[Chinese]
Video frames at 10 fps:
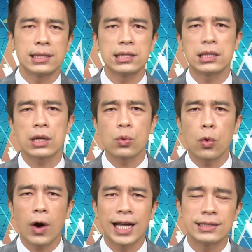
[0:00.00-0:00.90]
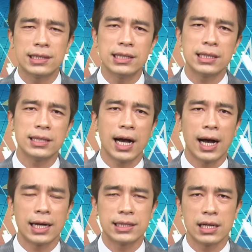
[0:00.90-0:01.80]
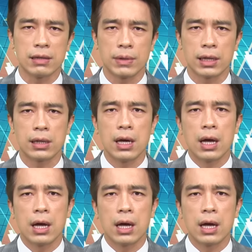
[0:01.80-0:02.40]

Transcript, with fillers: 其实国安基金呢还在里面，